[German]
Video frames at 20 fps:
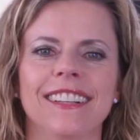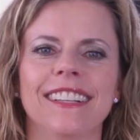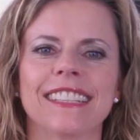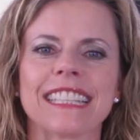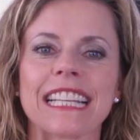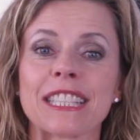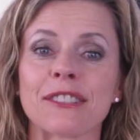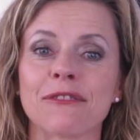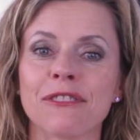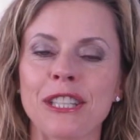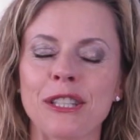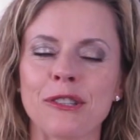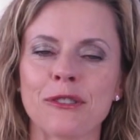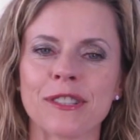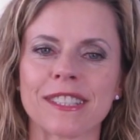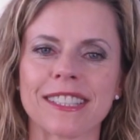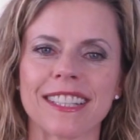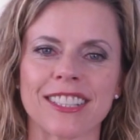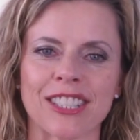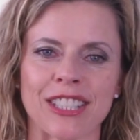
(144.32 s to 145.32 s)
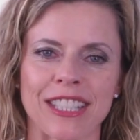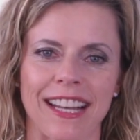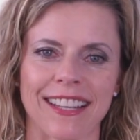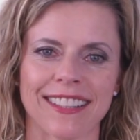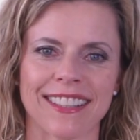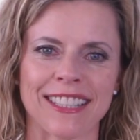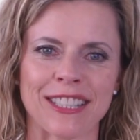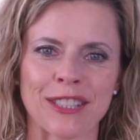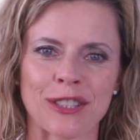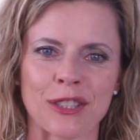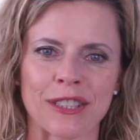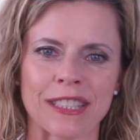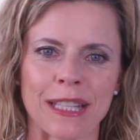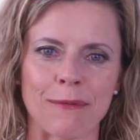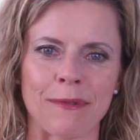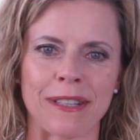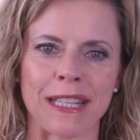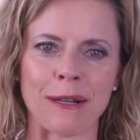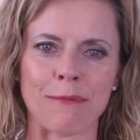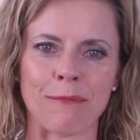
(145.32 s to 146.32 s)
Das Video ist entstanden in
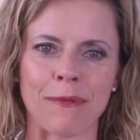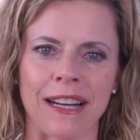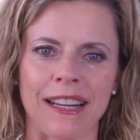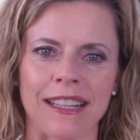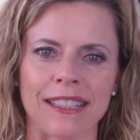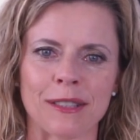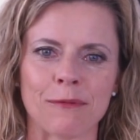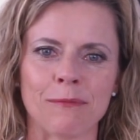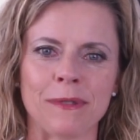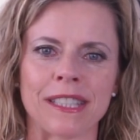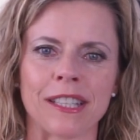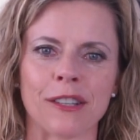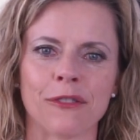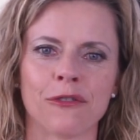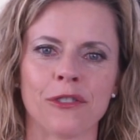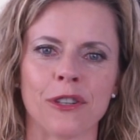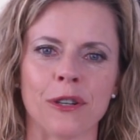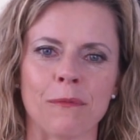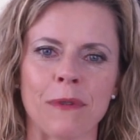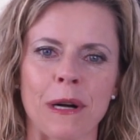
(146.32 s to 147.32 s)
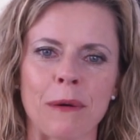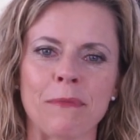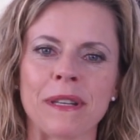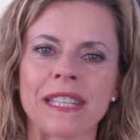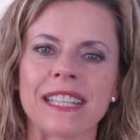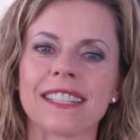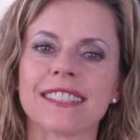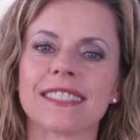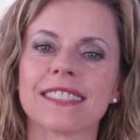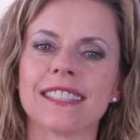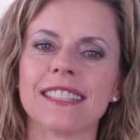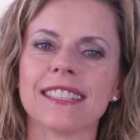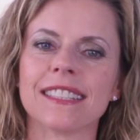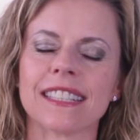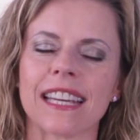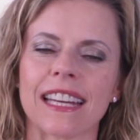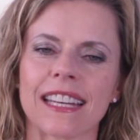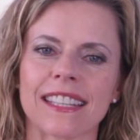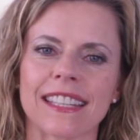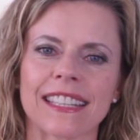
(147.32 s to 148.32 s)
Zusammenarbeit mit der Firma
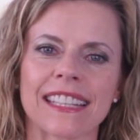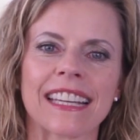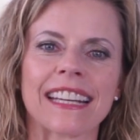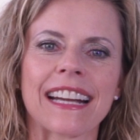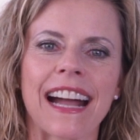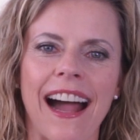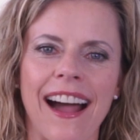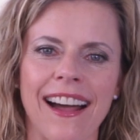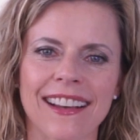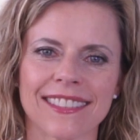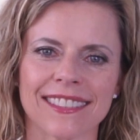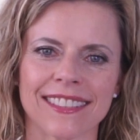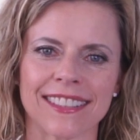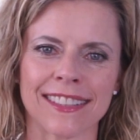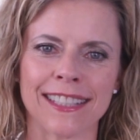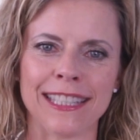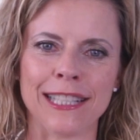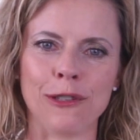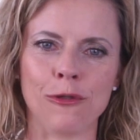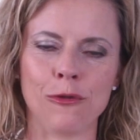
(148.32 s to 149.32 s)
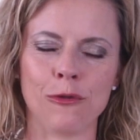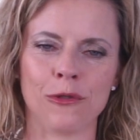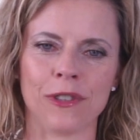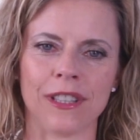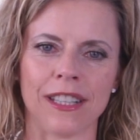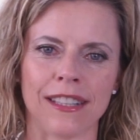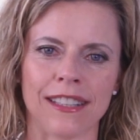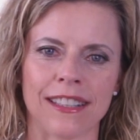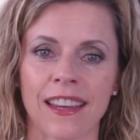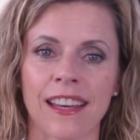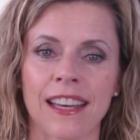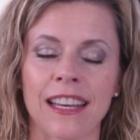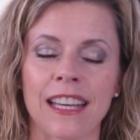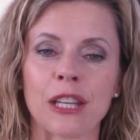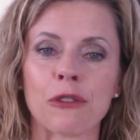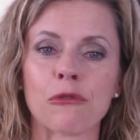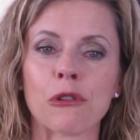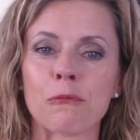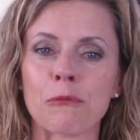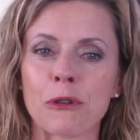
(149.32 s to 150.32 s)
Medizintechnik Kasen in Lünen.
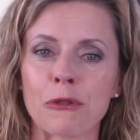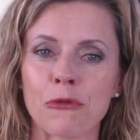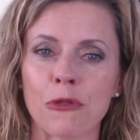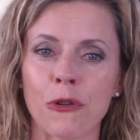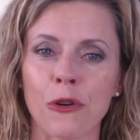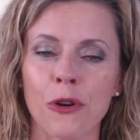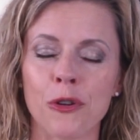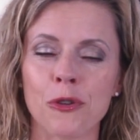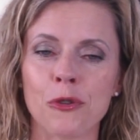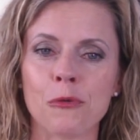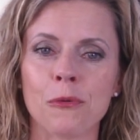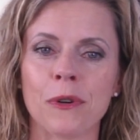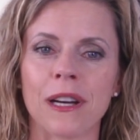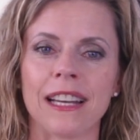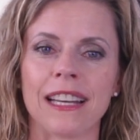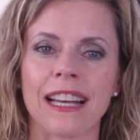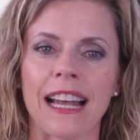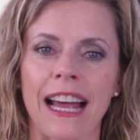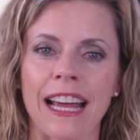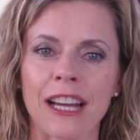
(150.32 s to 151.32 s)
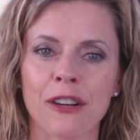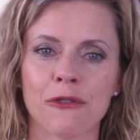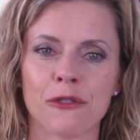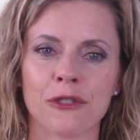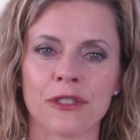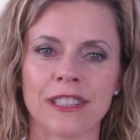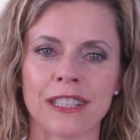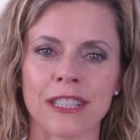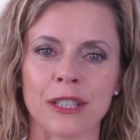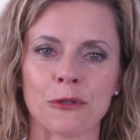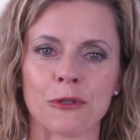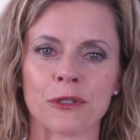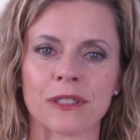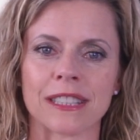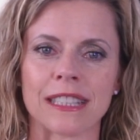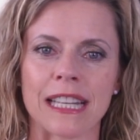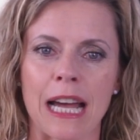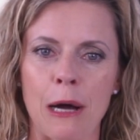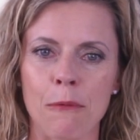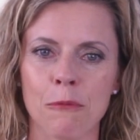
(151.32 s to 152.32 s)
Ich würde mich freuen über ein Like von dir
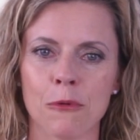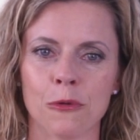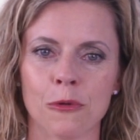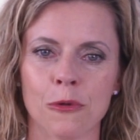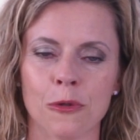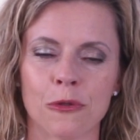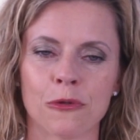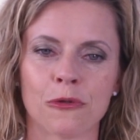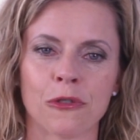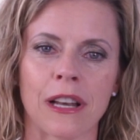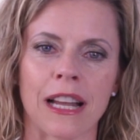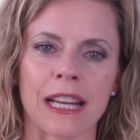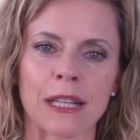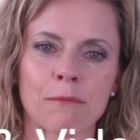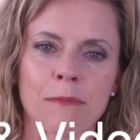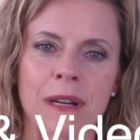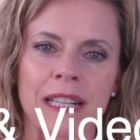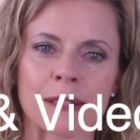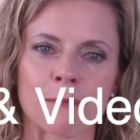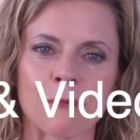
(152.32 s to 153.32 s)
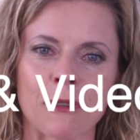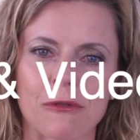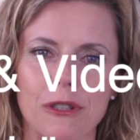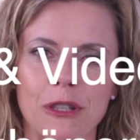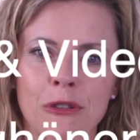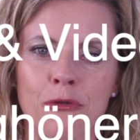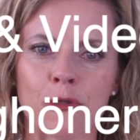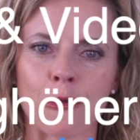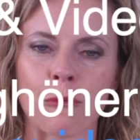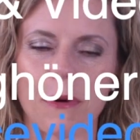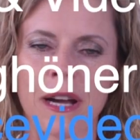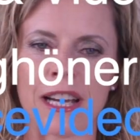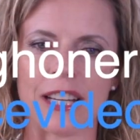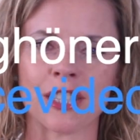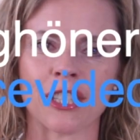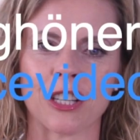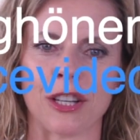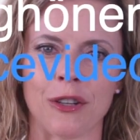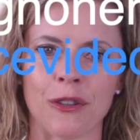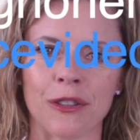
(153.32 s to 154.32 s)
und ein Abo und vielleicht magst du mal wieder
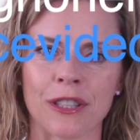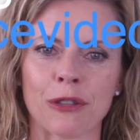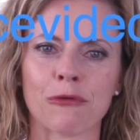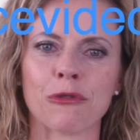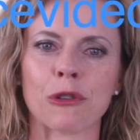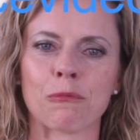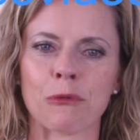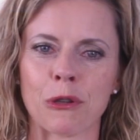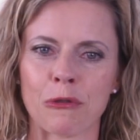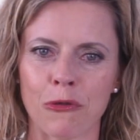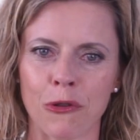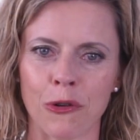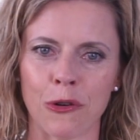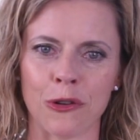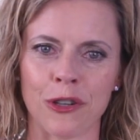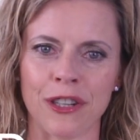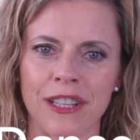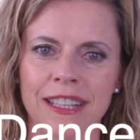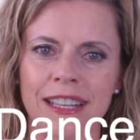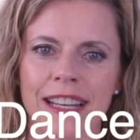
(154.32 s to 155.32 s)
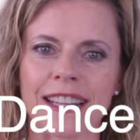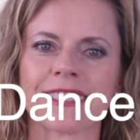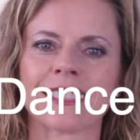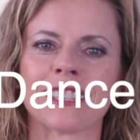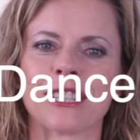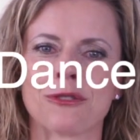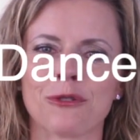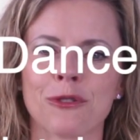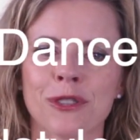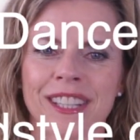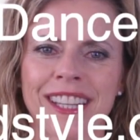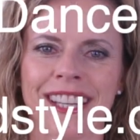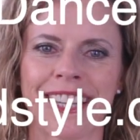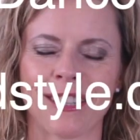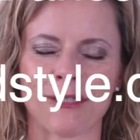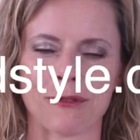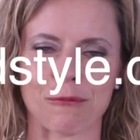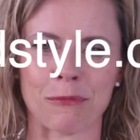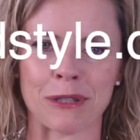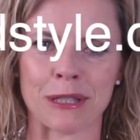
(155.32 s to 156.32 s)
vorbeischauen. Ich würde mich freuen. Lass dir gut
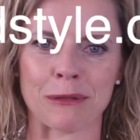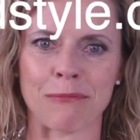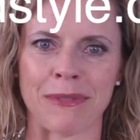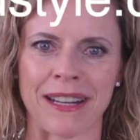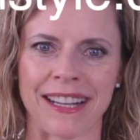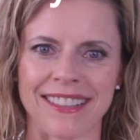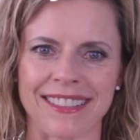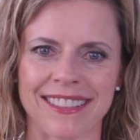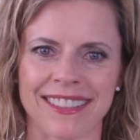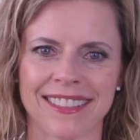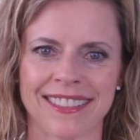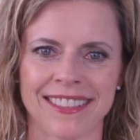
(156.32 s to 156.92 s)
gehen und bis bald.